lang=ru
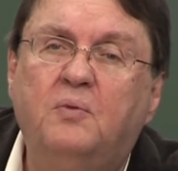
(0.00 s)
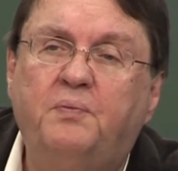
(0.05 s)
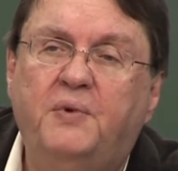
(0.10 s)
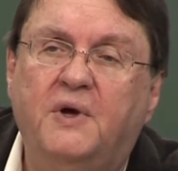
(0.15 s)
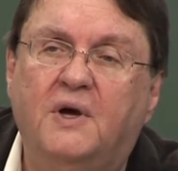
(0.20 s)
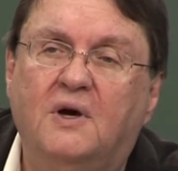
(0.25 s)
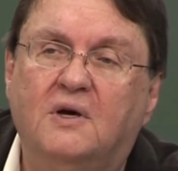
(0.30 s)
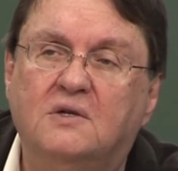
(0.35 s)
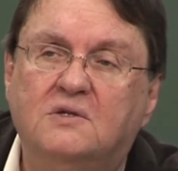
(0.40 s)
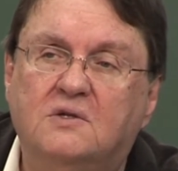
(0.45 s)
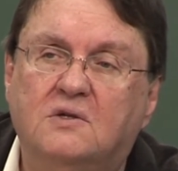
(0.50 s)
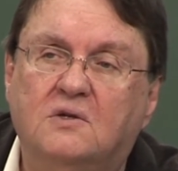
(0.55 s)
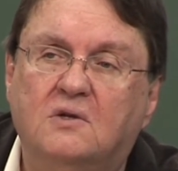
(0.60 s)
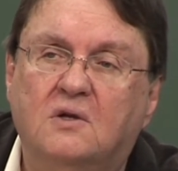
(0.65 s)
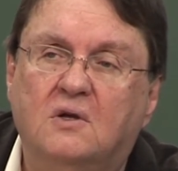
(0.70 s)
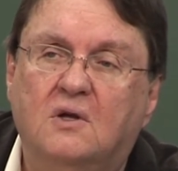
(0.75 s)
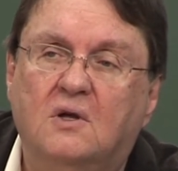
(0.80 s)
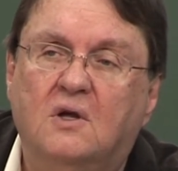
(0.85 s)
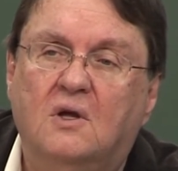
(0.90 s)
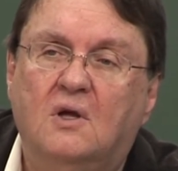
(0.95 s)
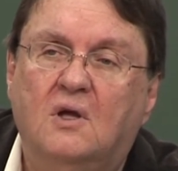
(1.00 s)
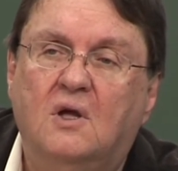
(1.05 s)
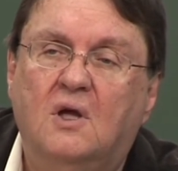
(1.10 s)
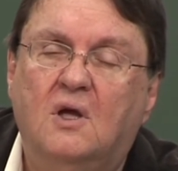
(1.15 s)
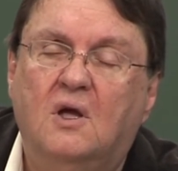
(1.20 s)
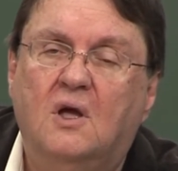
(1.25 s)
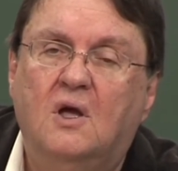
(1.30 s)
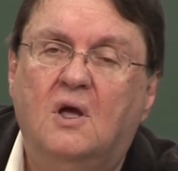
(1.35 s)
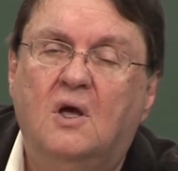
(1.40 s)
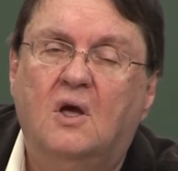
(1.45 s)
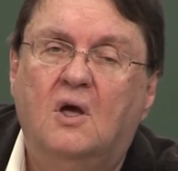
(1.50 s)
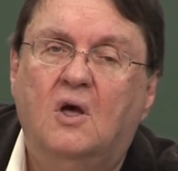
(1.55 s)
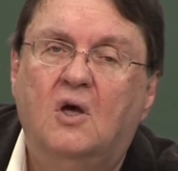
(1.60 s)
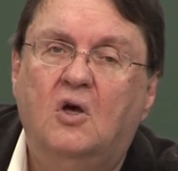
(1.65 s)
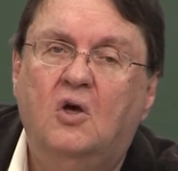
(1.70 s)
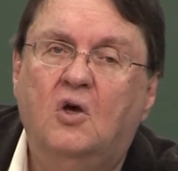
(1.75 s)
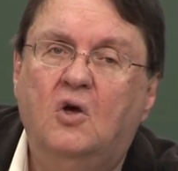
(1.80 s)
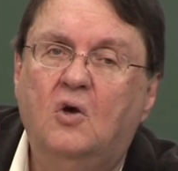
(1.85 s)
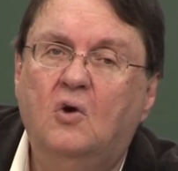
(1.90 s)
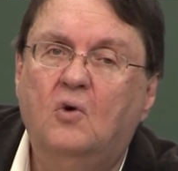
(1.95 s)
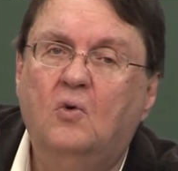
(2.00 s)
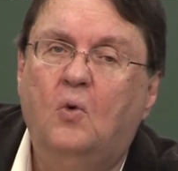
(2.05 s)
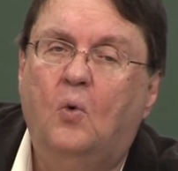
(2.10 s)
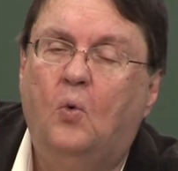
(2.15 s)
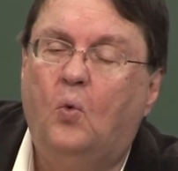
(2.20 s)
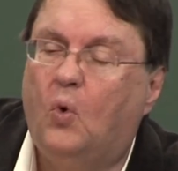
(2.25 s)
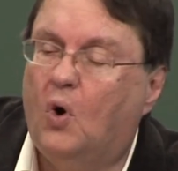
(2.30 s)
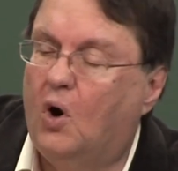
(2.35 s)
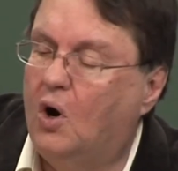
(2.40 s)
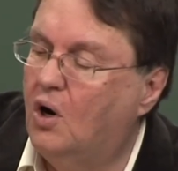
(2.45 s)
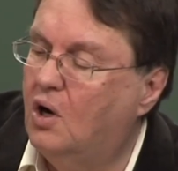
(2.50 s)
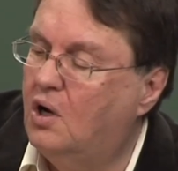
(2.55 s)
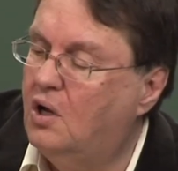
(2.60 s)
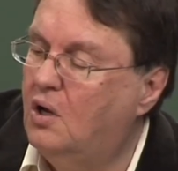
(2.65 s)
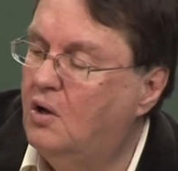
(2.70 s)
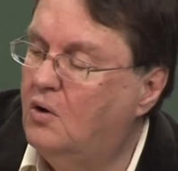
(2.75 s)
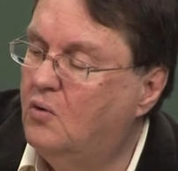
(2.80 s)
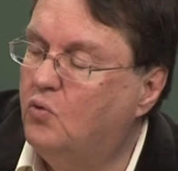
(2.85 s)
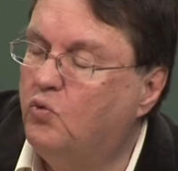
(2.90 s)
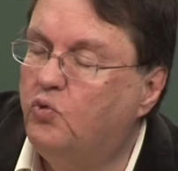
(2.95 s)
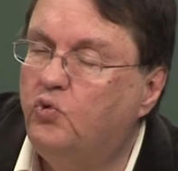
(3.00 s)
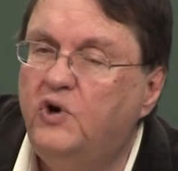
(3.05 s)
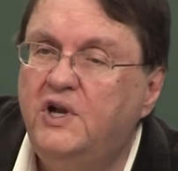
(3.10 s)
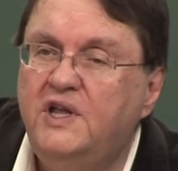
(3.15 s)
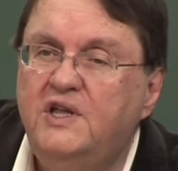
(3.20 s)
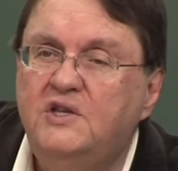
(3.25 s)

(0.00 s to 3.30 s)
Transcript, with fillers: Но у нас немало миссионеров, которые